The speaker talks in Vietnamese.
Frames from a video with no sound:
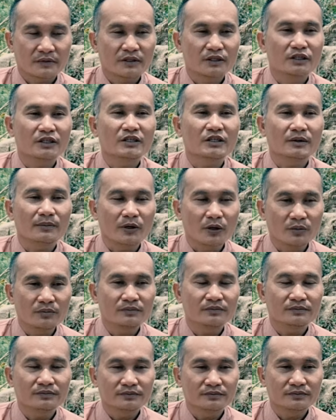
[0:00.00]
nước có bốn
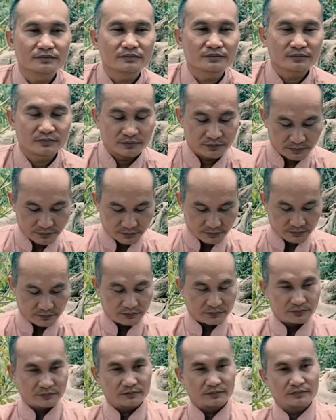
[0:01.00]
nằm chầu
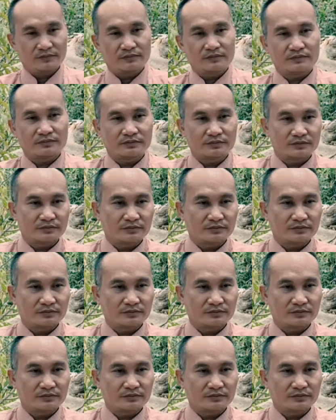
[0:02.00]
bốn biển